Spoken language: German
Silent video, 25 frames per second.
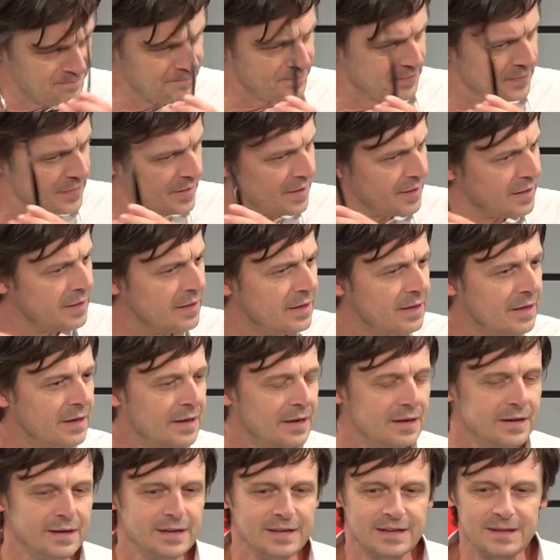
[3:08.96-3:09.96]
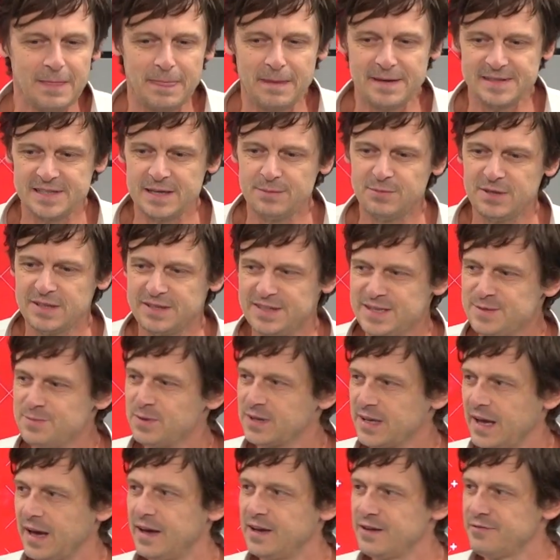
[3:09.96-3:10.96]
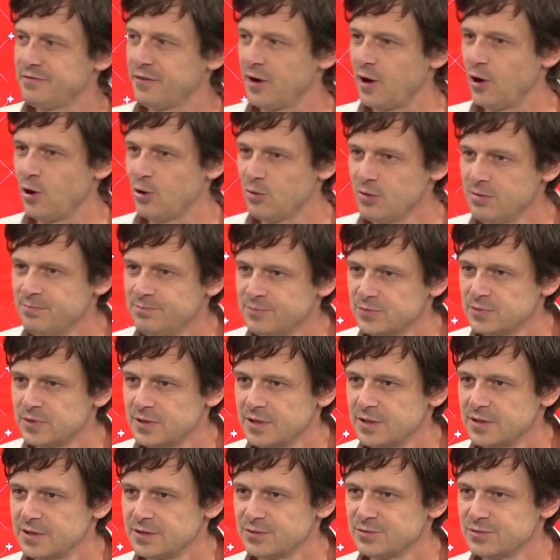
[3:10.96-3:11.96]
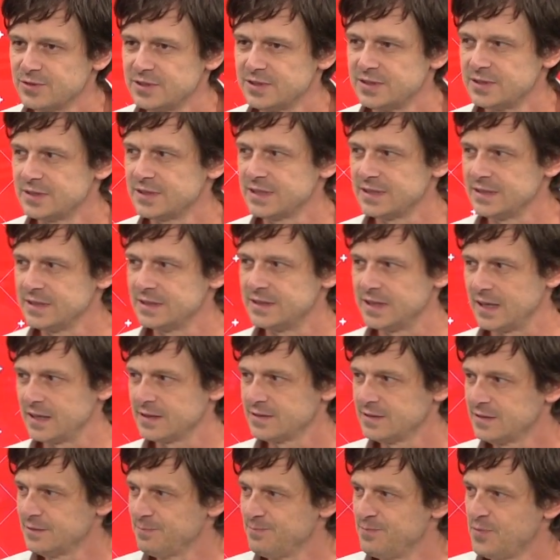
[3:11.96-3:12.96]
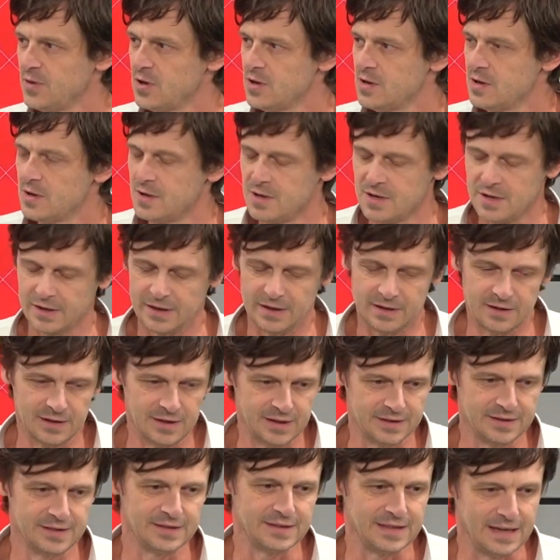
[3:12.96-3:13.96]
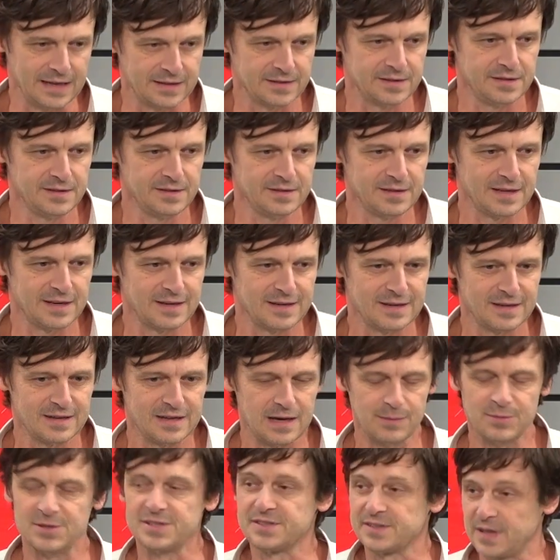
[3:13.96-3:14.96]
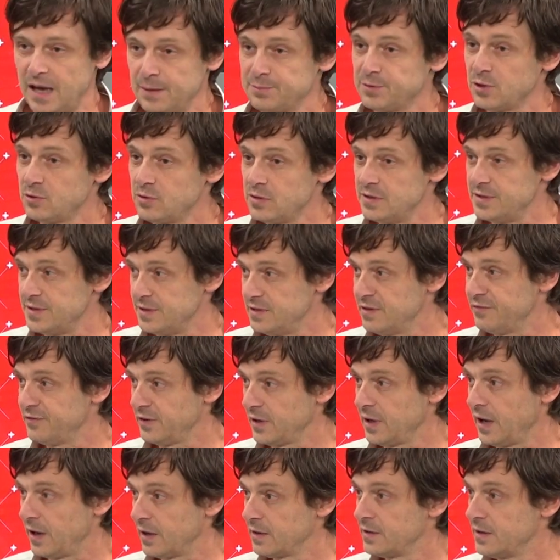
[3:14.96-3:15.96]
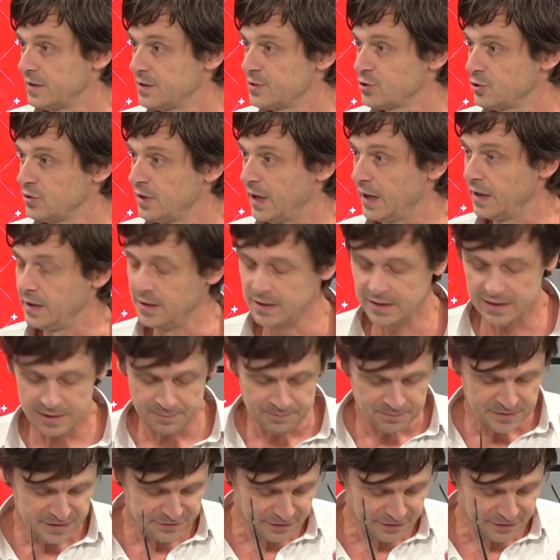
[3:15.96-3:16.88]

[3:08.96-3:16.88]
Ähm, es gibt ja diesmal keine Frau äh, unter den Kandidaten. Mhm keine Kandidatin, äh, aber es gab natürlich in der Vergangenheit schon einige. Die